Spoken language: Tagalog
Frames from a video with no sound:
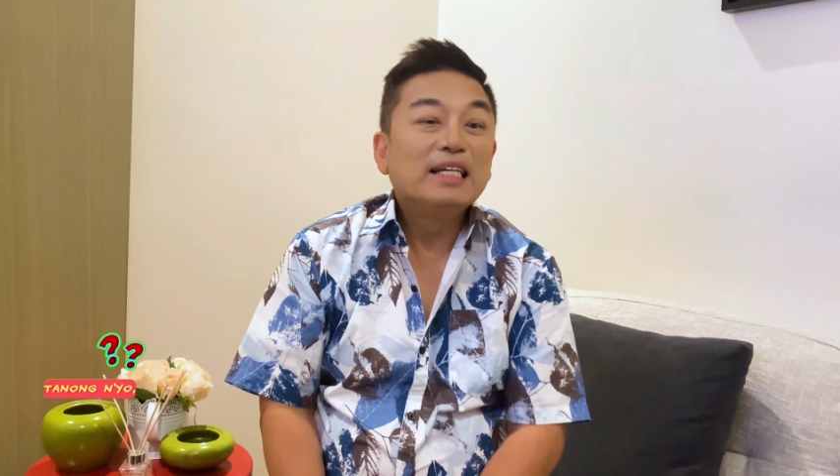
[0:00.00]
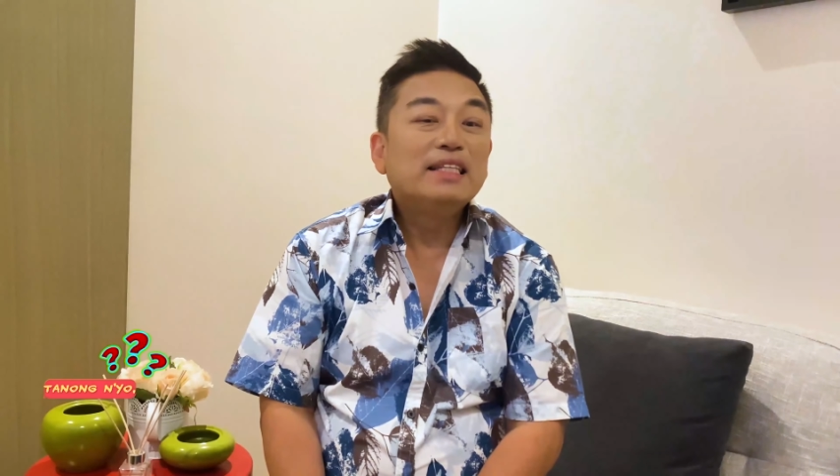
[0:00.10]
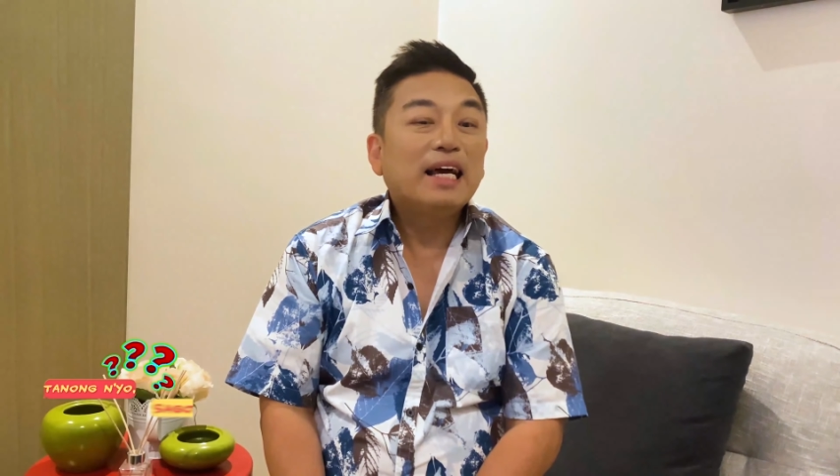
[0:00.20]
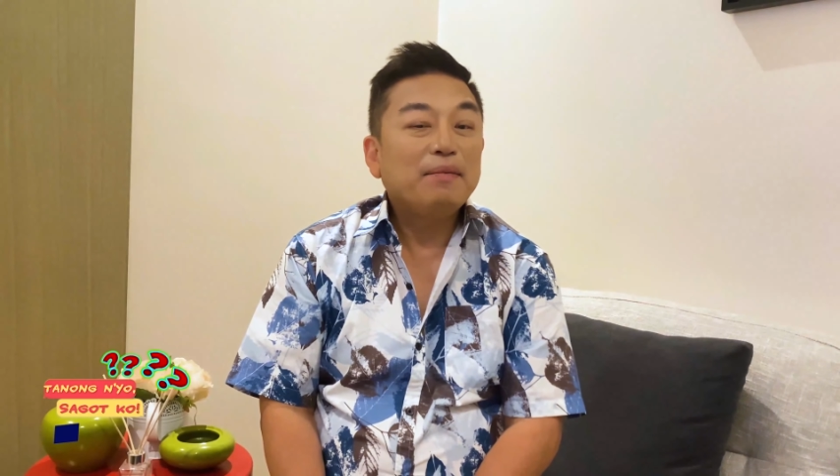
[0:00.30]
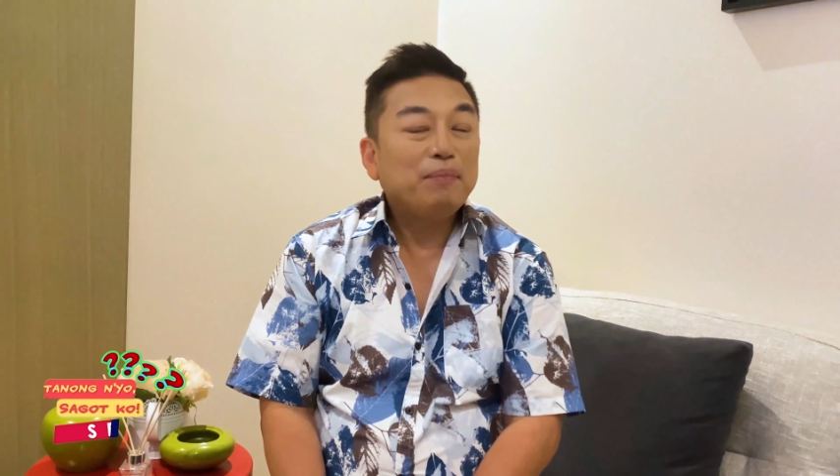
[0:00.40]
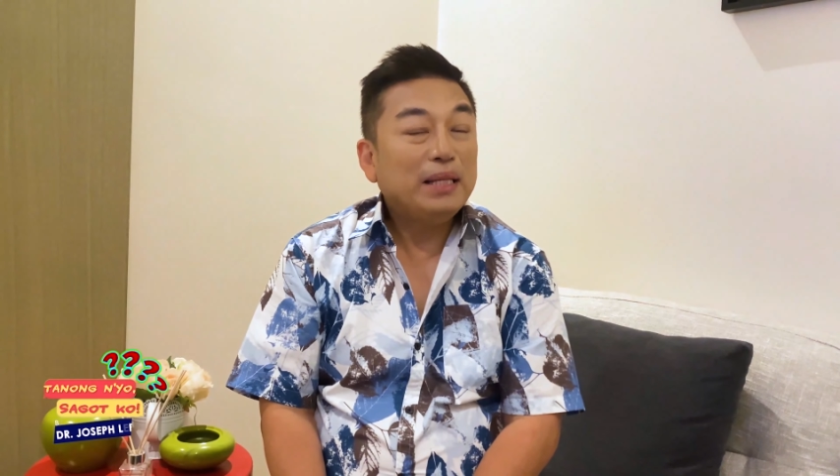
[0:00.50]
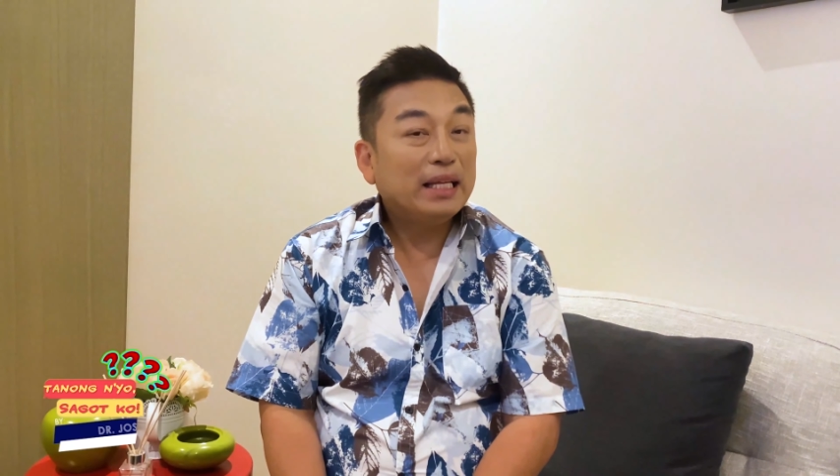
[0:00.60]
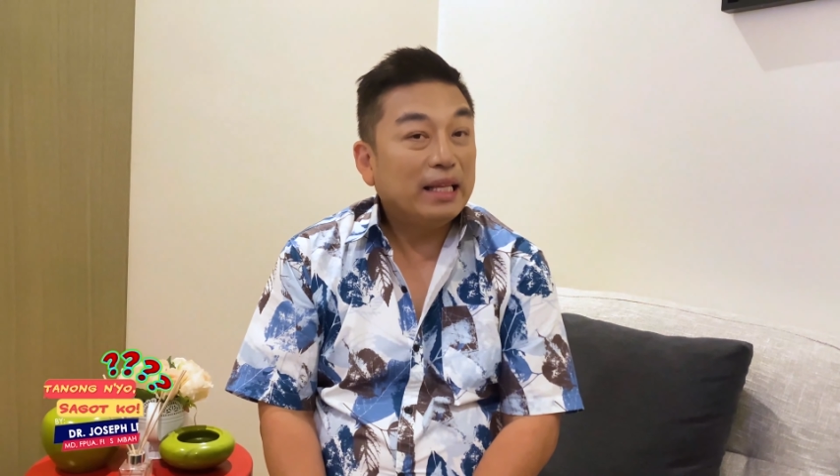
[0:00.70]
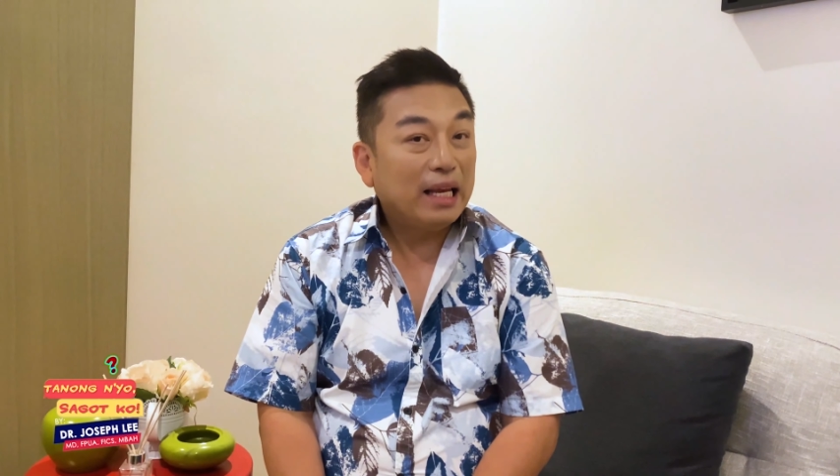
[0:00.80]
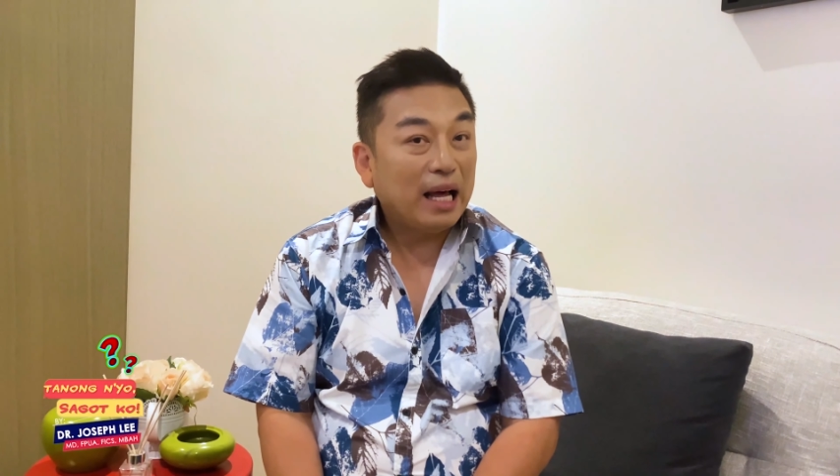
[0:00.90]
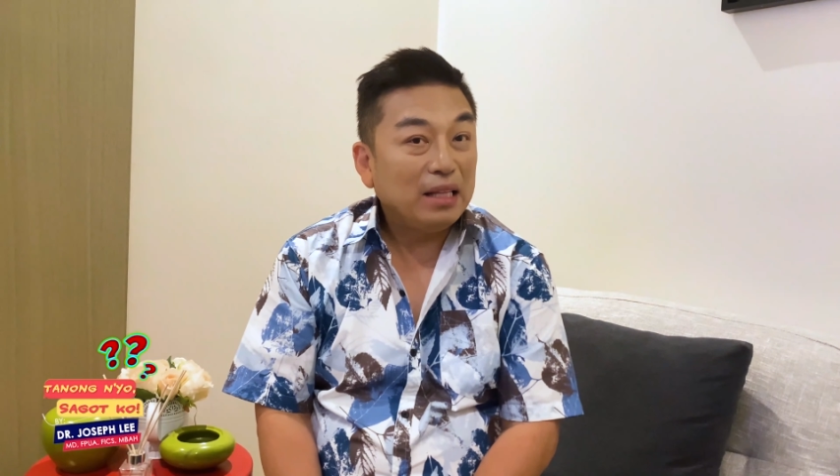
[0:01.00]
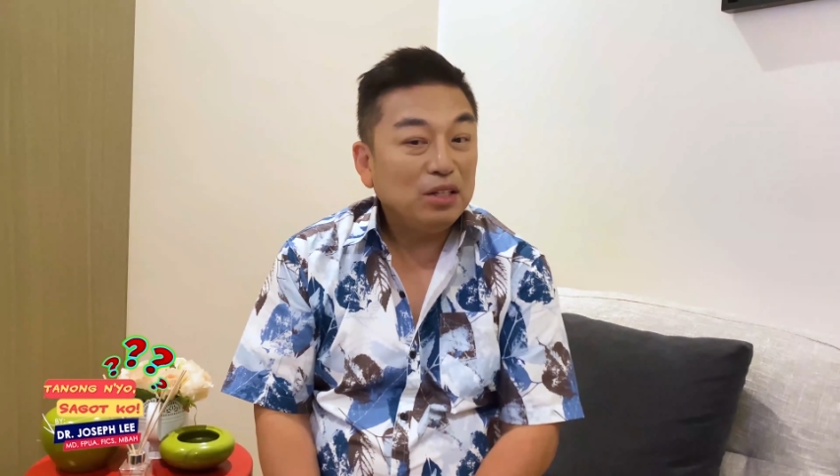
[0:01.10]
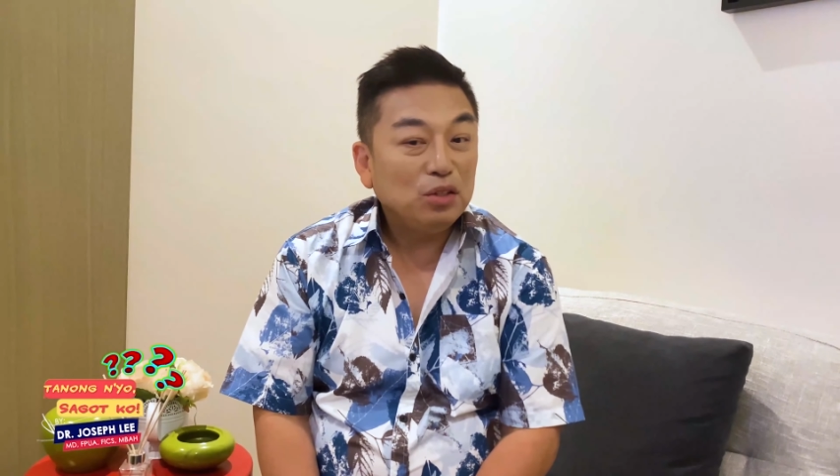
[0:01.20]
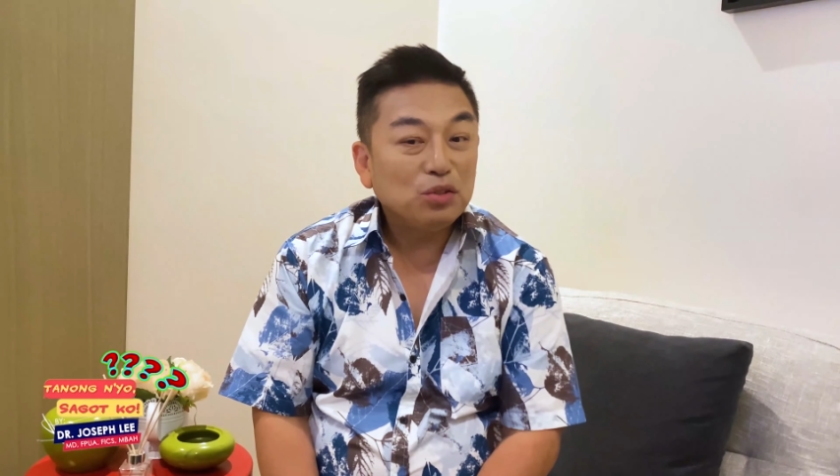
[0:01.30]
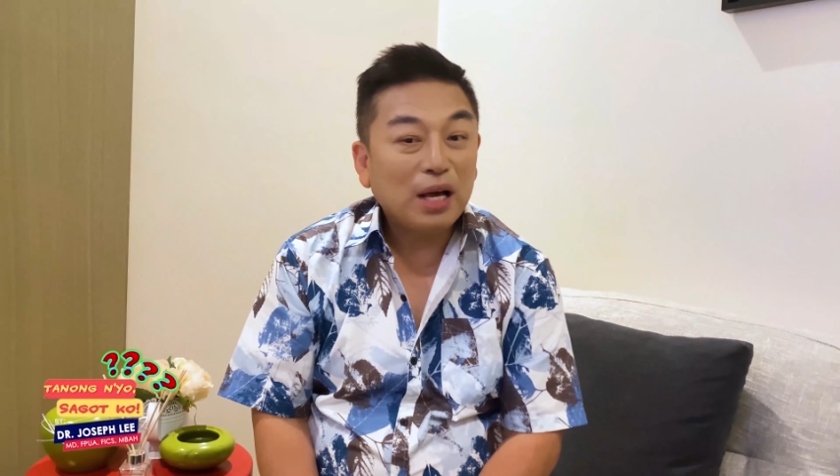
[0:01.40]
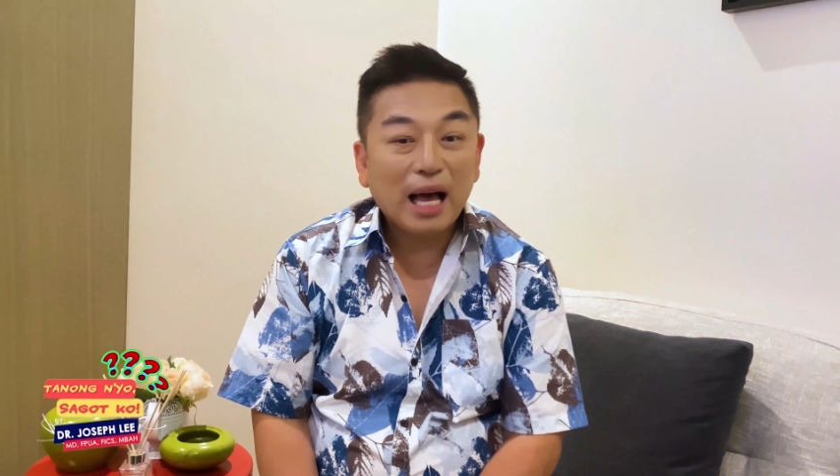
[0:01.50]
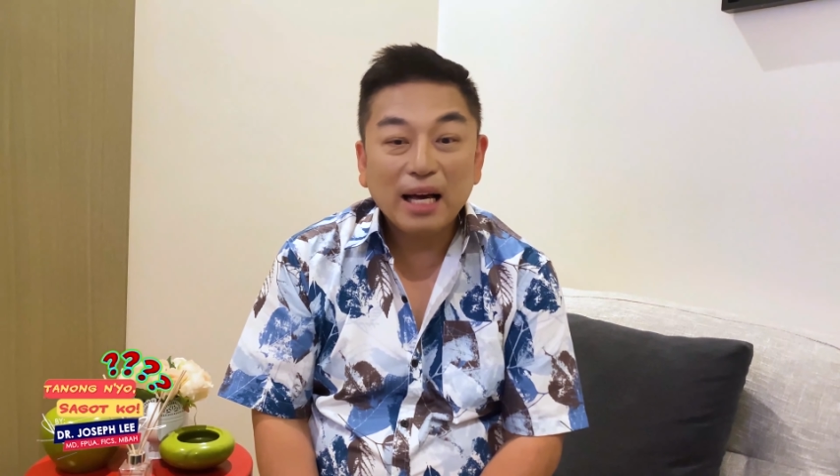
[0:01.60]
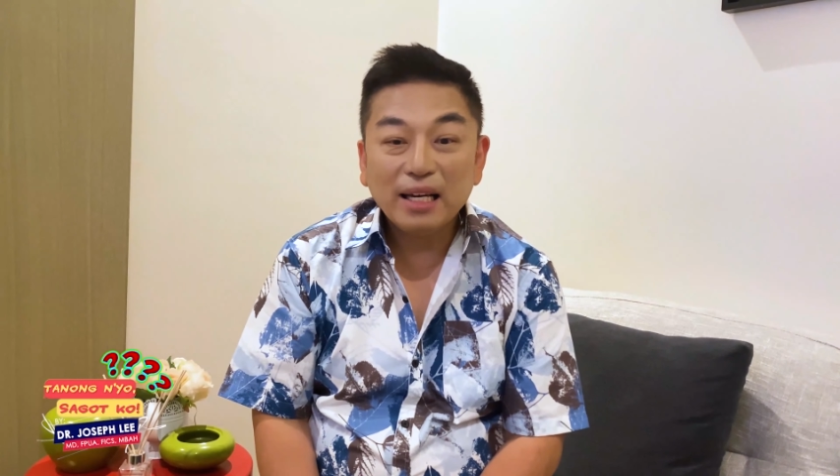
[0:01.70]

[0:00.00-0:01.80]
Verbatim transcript: na ipinadala niyo sa